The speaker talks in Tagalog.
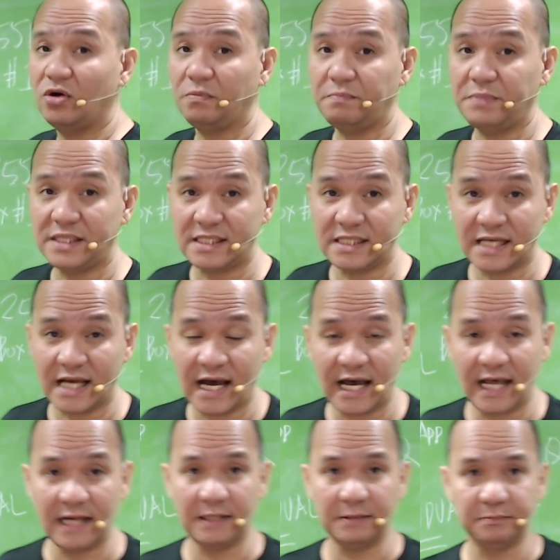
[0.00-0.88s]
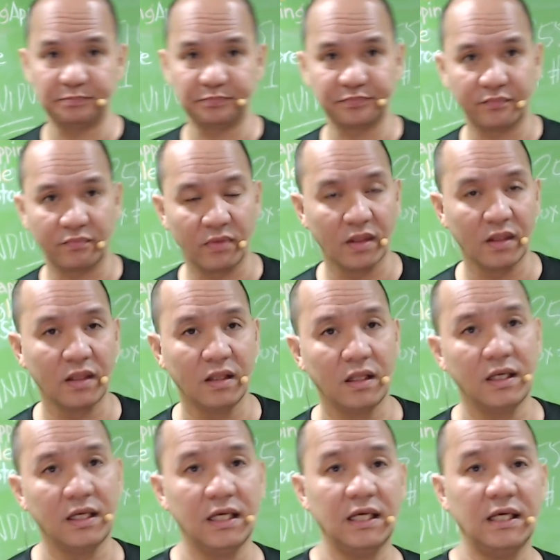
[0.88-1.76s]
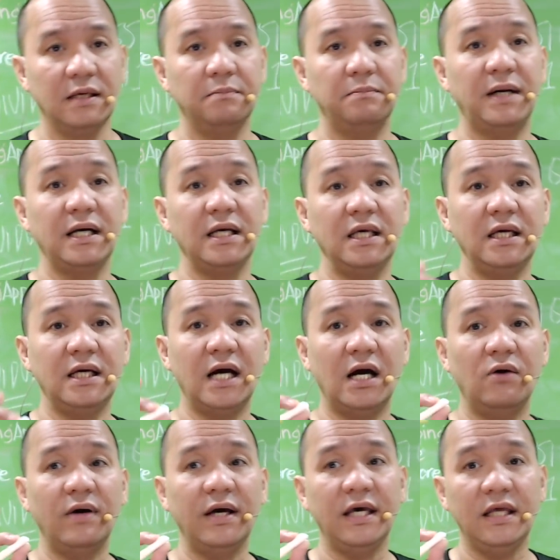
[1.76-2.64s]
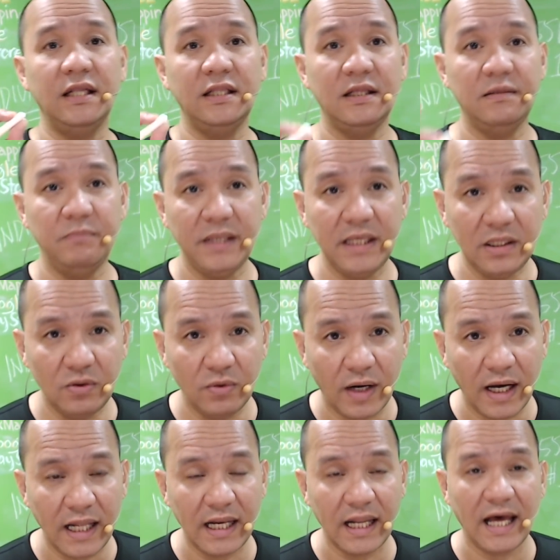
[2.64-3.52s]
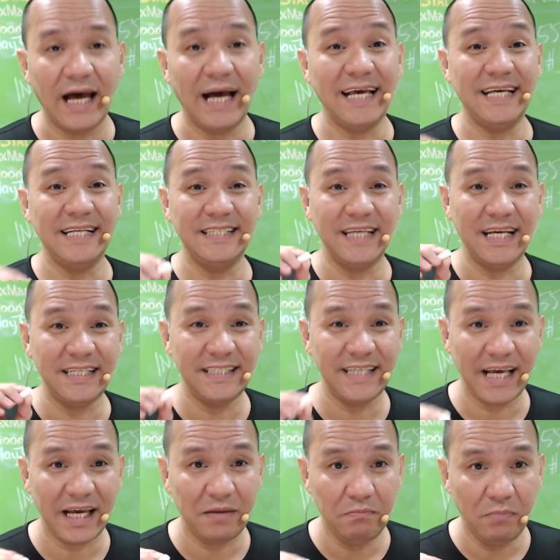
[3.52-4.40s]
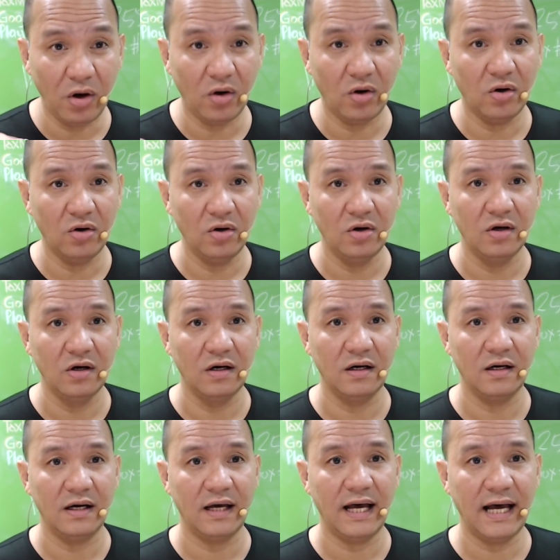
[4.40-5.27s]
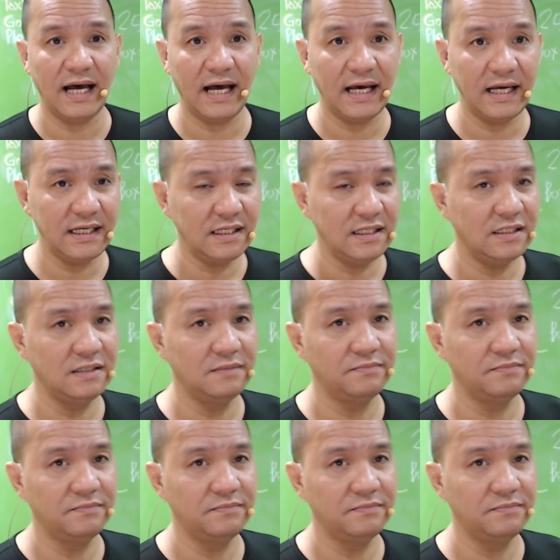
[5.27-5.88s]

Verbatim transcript: o piskal. Pag ikaw ay individual, ang iche-check mo ay